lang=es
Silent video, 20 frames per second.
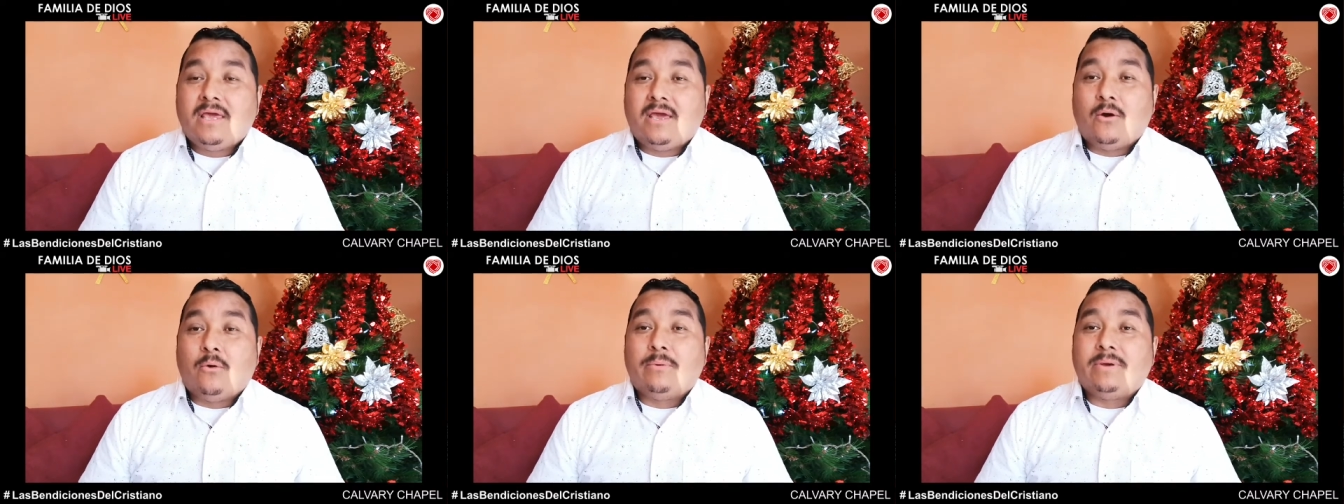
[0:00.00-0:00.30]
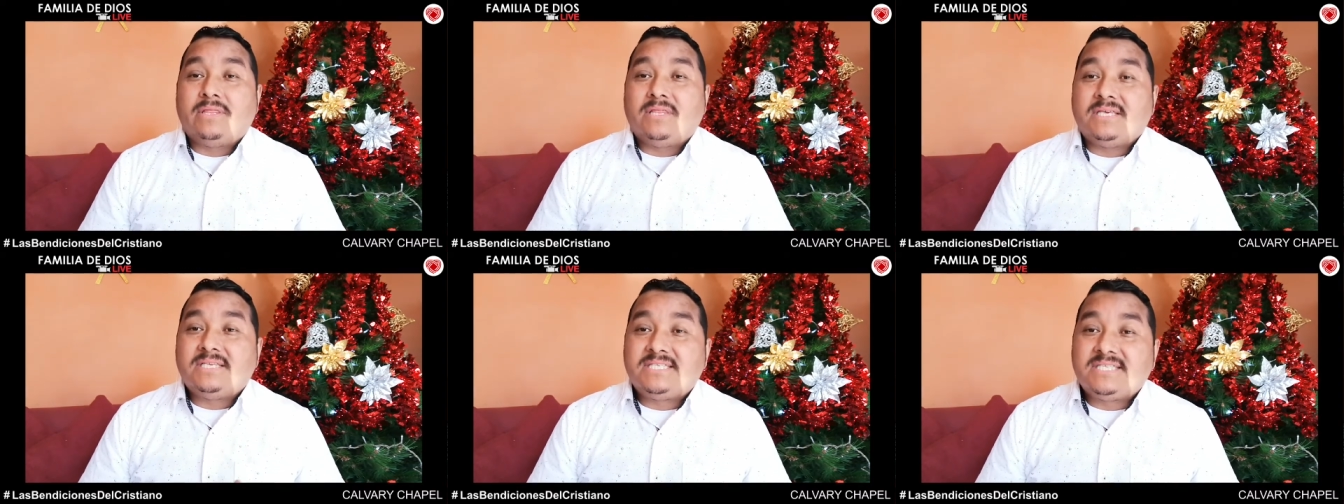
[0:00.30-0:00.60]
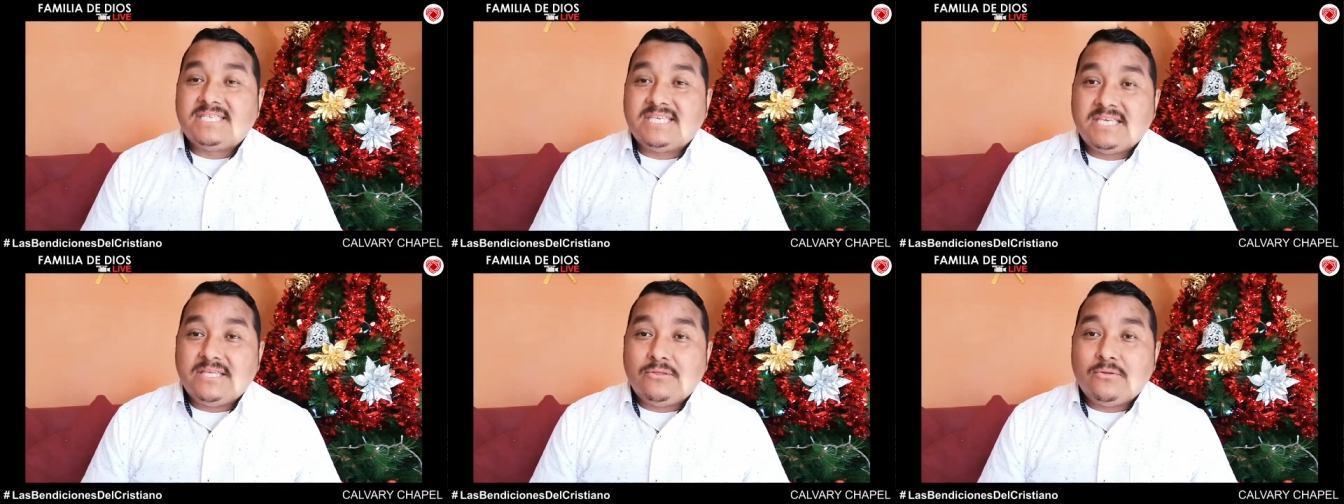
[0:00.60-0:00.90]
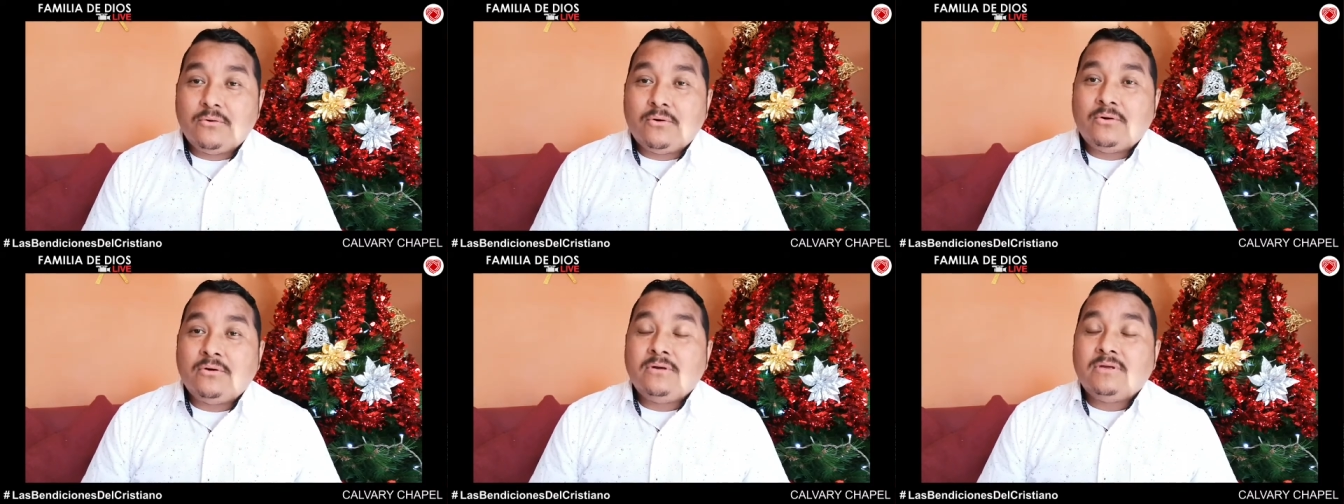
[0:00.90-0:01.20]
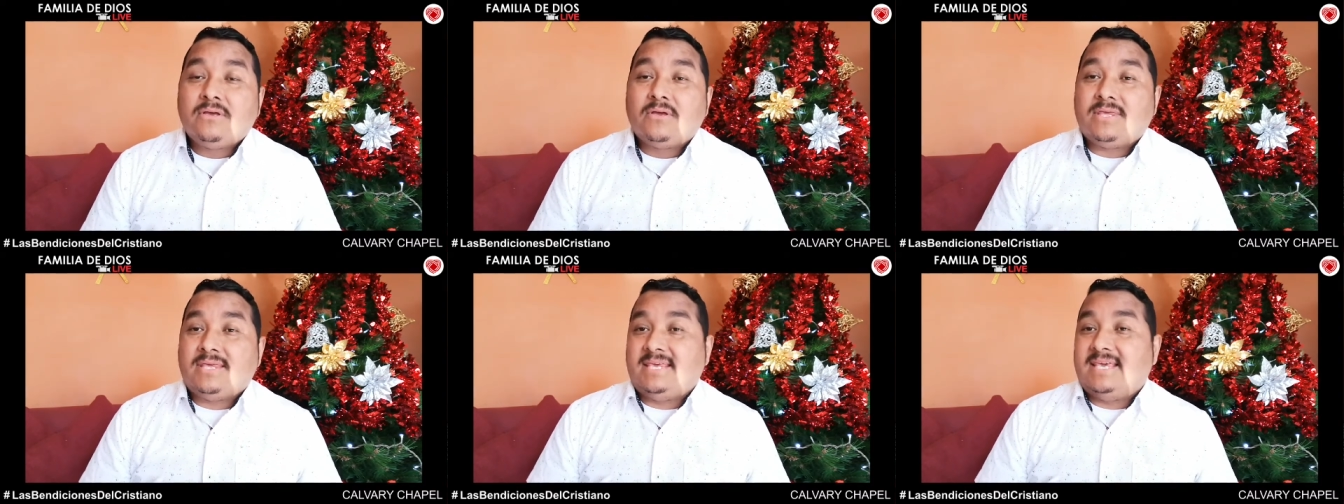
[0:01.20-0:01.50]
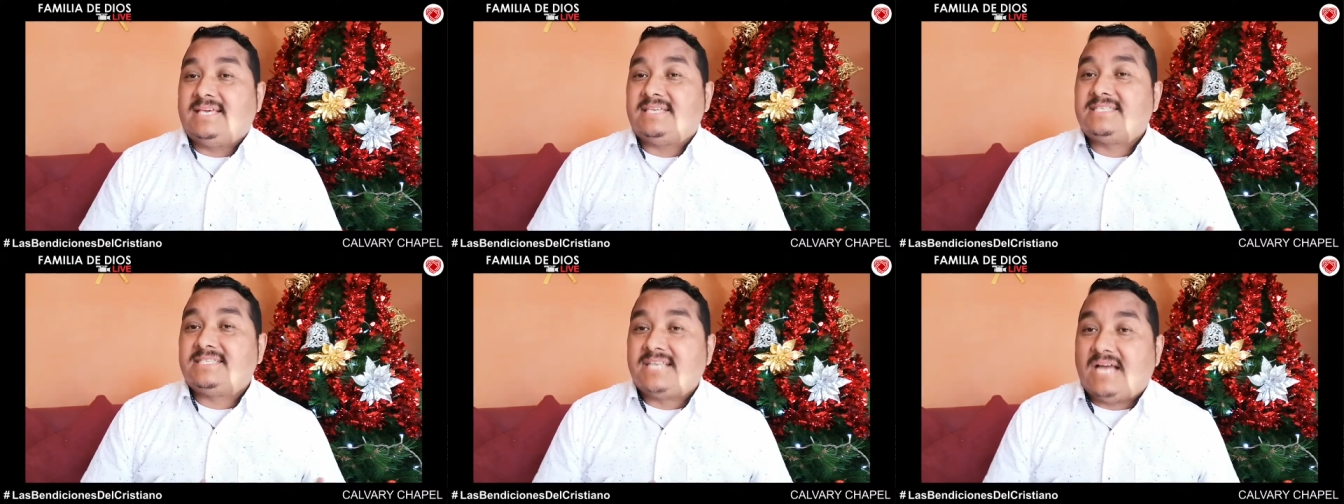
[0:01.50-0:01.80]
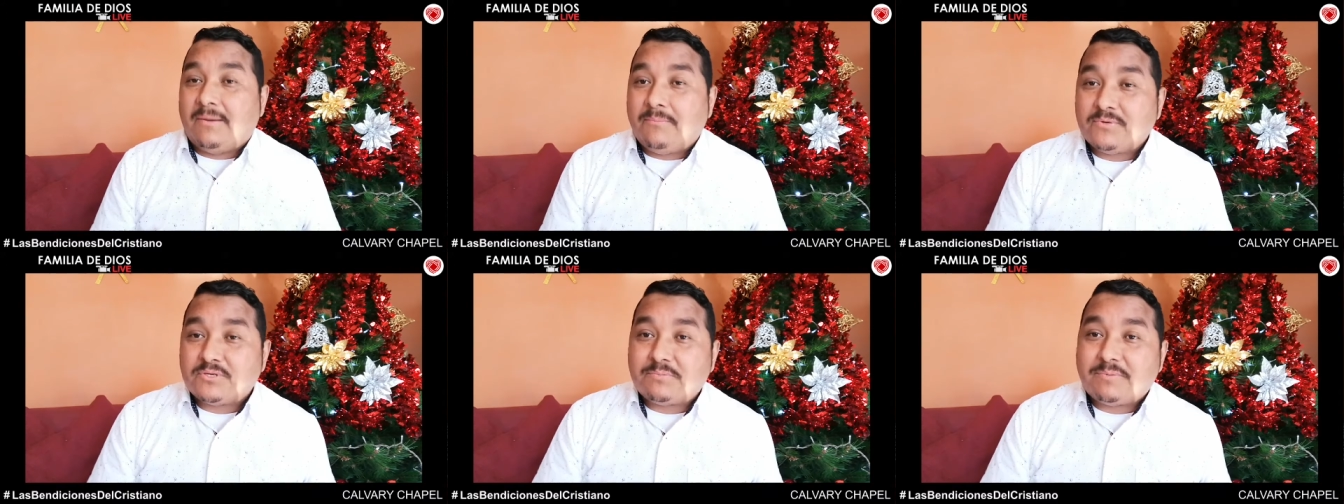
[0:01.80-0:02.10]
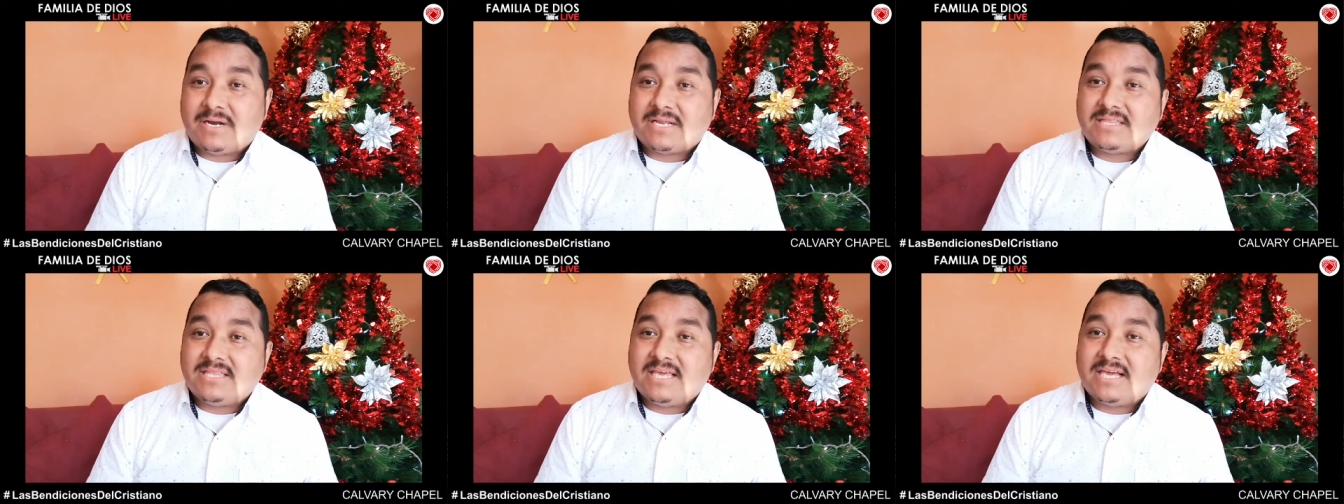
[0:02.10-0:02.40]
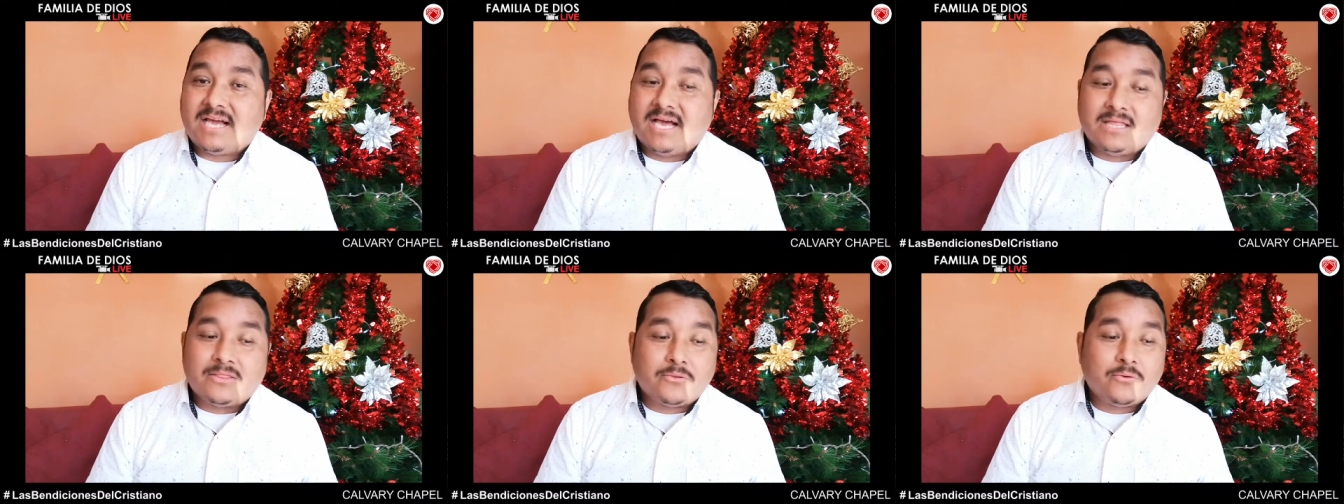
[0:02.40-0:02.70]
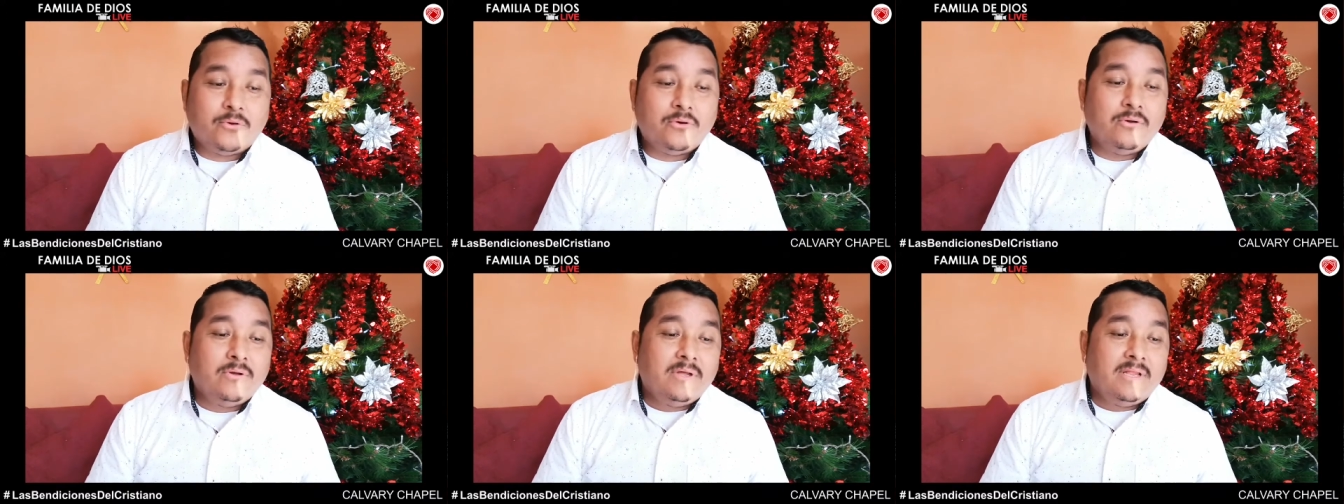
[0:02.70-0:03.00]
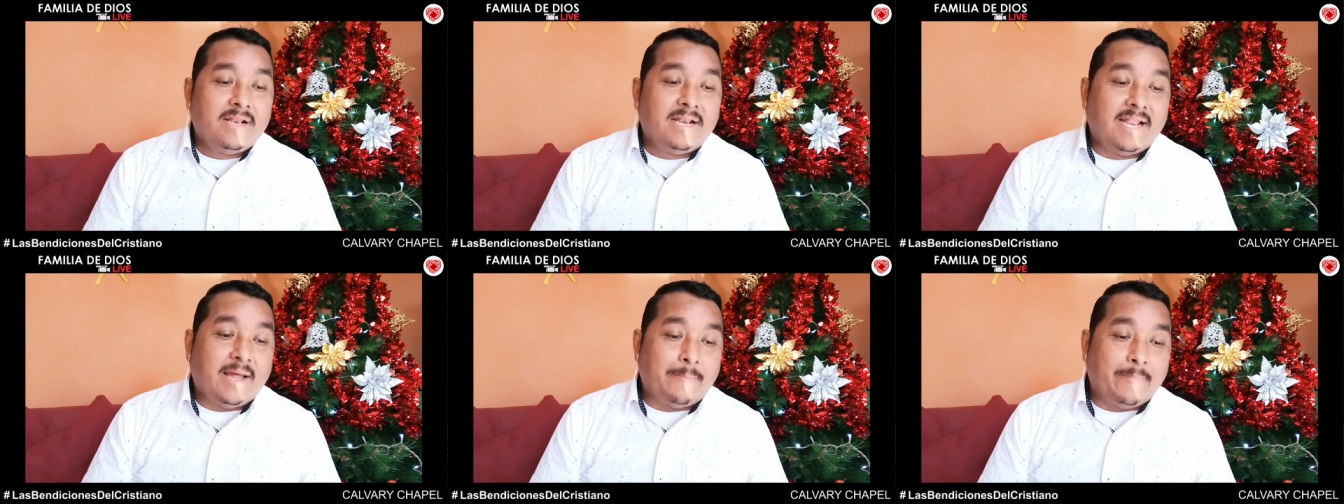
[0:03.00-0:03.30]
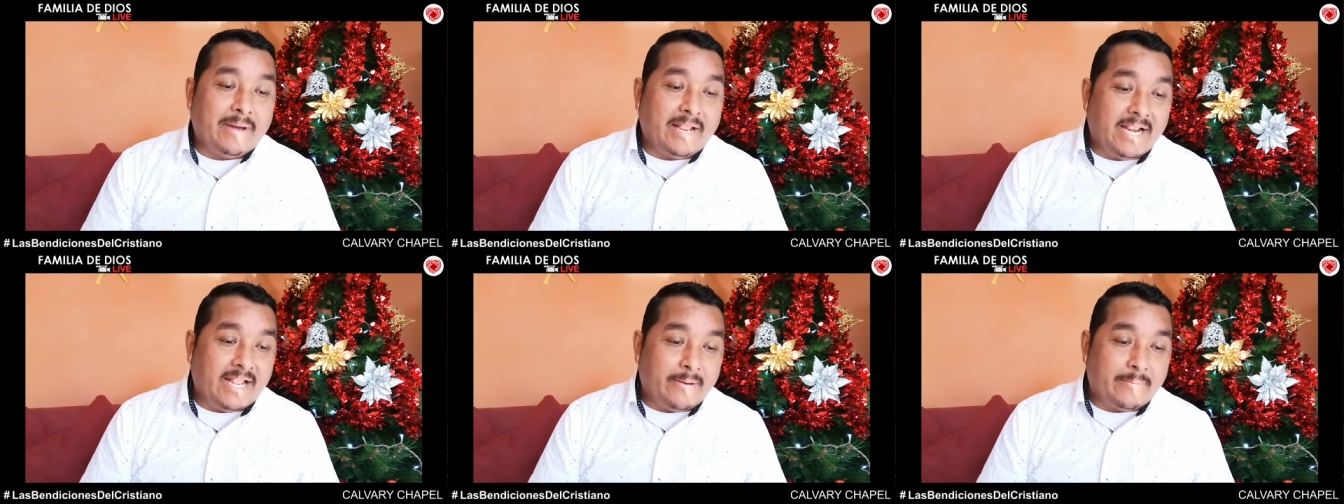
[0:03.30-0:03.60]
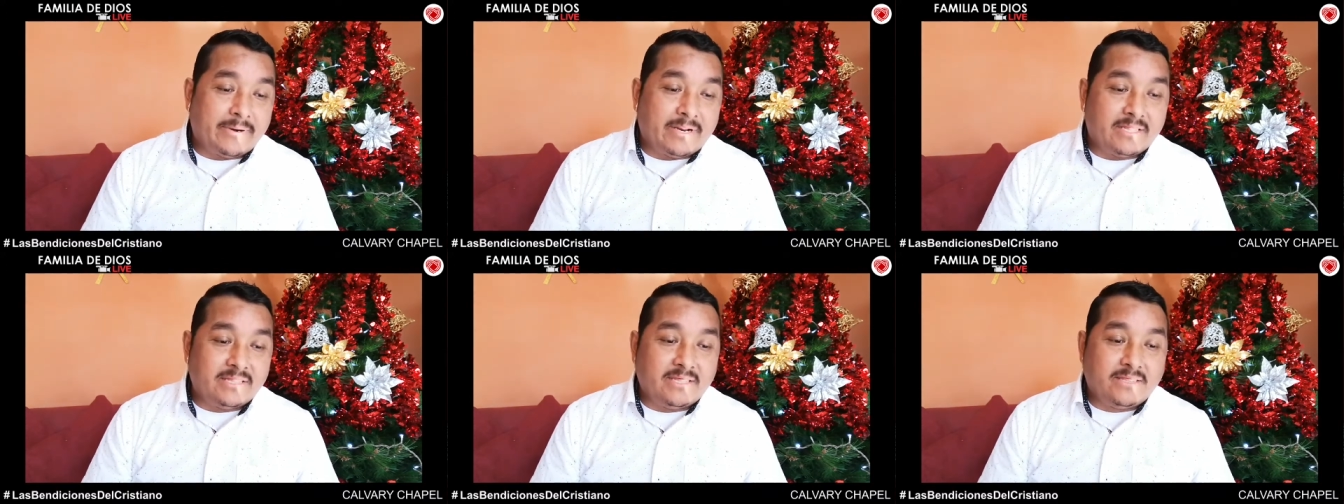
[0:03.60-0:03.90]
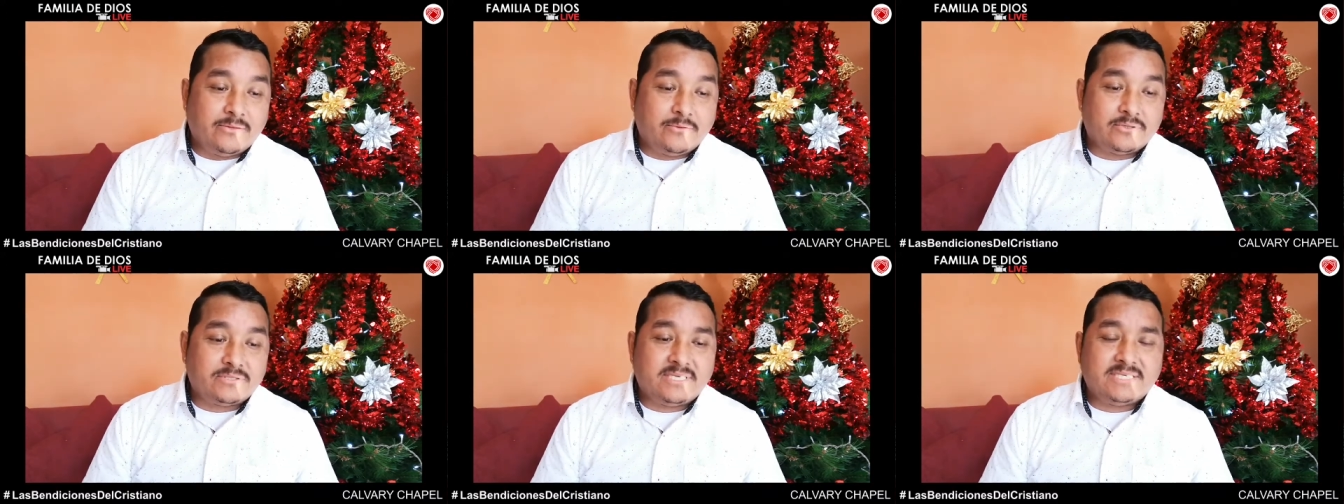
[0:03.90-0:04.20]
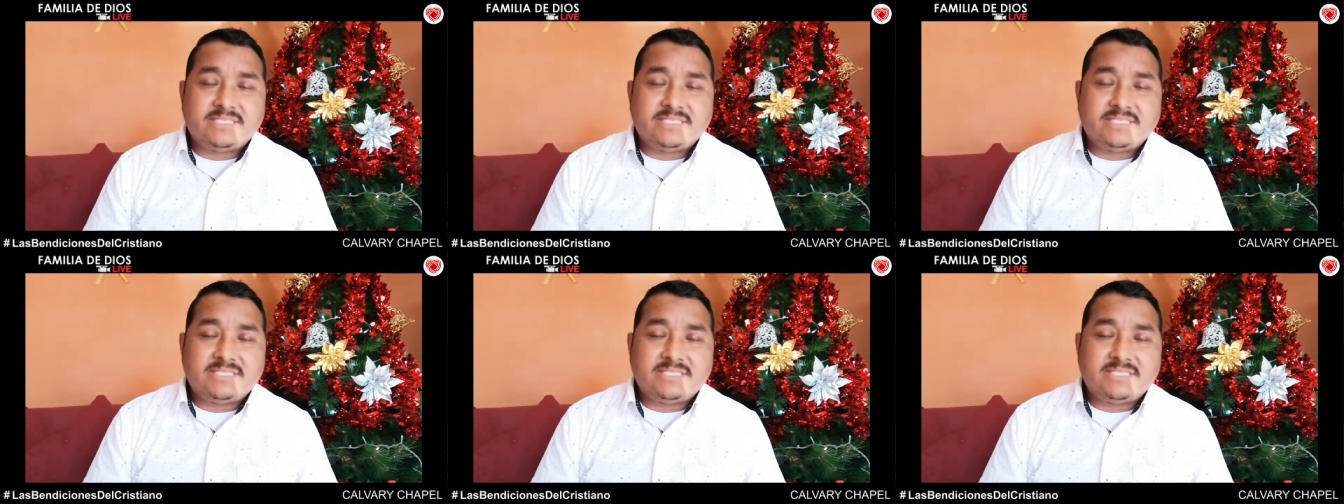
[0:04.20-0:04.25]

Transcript: obedecido y estamos practicando la palabra de Dios.